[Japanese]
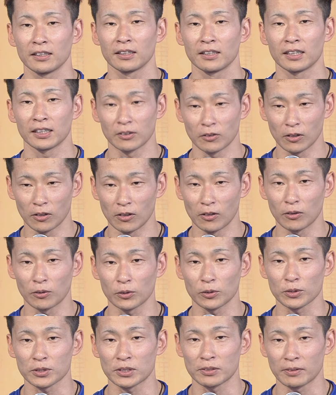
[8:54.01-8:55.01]
あの
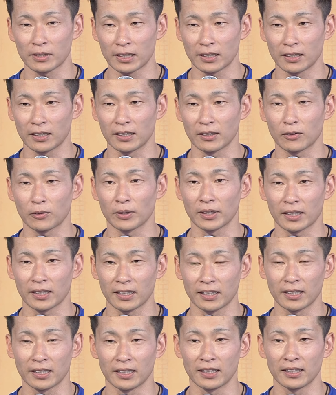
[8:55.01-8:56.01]
今年はこれか
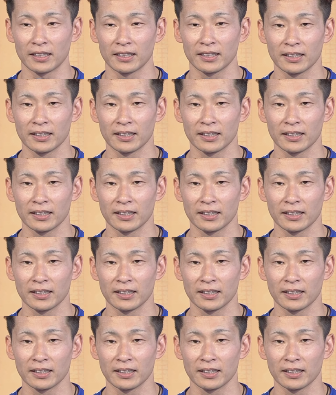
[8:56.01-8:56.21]
ら